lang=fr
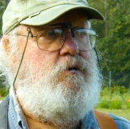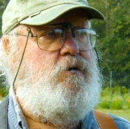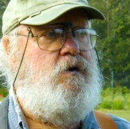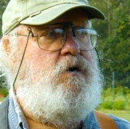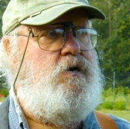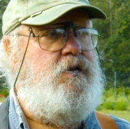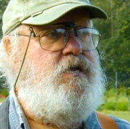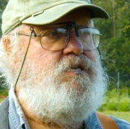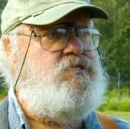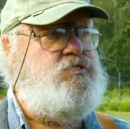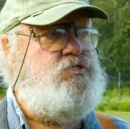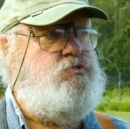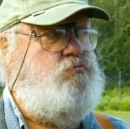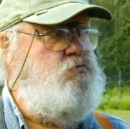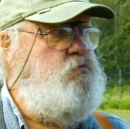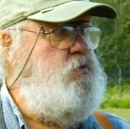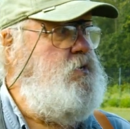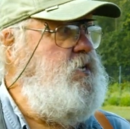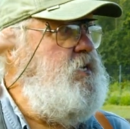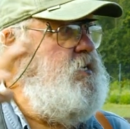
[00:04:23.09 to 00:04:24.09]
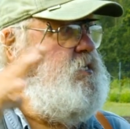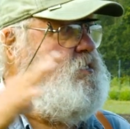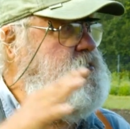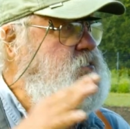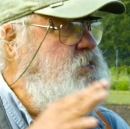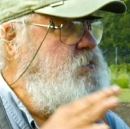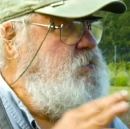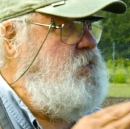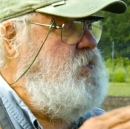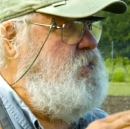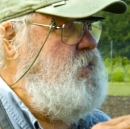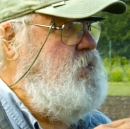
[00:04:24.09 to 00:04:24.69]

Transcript: réduisent